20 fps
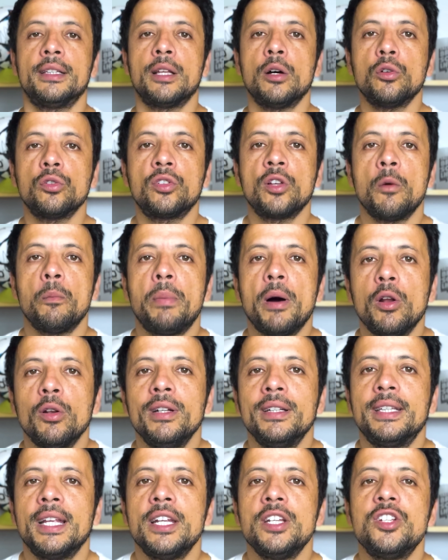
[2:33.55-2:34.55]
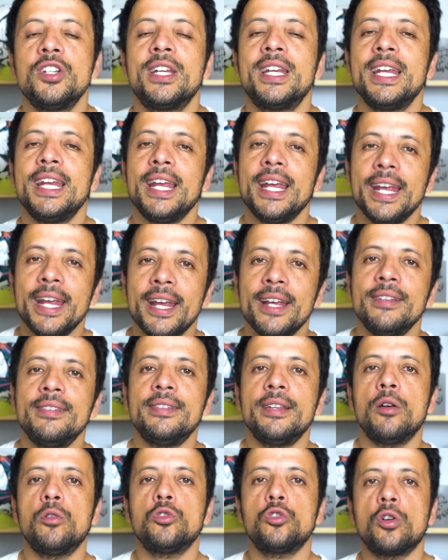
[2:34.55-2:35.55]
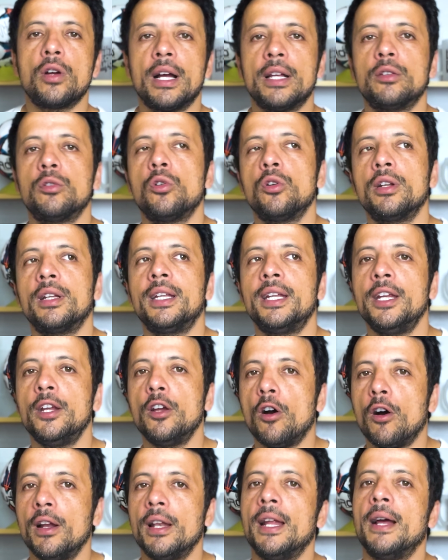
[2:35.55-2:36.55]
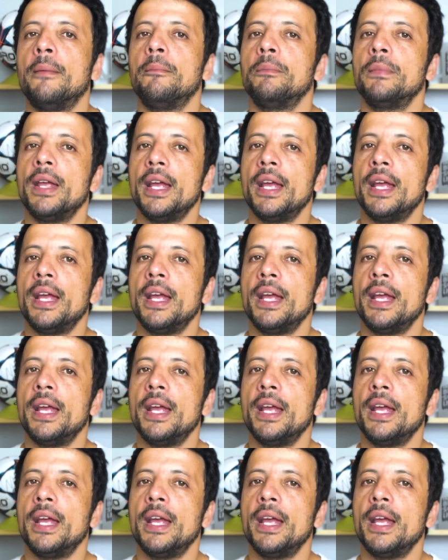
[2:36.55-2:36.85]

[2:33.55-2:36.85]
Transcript: Então, o São Paulo entende que esse é um jogador que, olha,